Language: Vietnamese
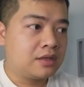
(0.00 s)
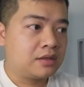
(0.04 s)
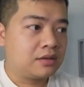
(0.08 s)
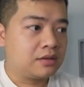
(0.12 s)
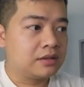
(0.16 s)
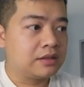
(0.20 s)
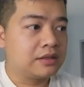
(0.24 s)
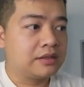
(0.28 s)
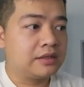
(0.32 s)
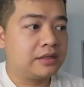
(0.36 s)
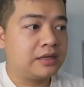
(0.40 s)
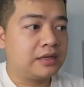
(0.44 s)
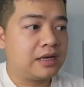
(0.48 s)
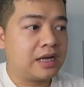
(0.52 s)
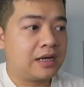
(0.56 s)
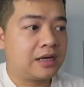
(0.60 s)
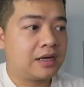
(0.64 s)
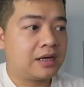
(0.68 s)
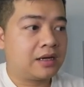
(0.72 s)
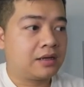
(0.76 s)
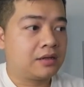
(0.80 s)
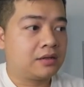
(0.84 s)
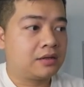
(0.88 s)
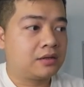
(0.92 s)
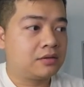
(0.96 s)
Đấy
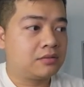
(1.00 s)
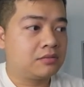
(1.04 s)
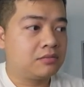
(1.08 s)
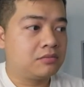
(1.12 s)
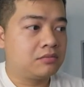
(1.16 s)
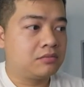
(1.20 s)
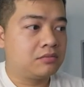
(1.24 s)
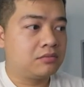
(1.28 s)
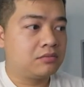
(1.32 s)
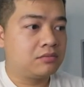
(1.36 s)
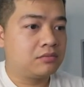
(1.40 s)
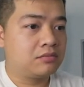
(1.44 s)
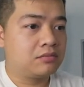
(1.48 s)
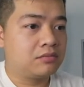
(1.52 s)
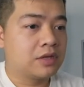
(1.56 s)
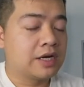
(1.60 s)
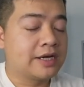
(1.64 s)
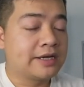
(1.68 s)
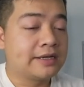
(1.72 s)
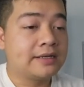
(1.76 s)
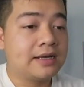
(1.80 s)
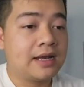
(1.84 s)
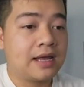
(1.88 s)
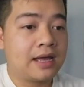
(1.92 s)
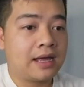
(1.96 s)

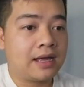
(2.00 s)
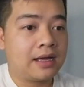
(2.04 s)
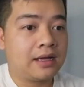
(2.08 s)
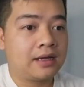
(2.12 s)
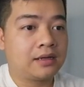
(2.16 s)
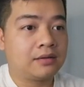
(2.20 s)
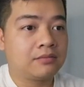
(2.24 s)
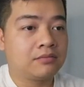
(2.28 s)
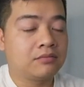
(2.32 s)
là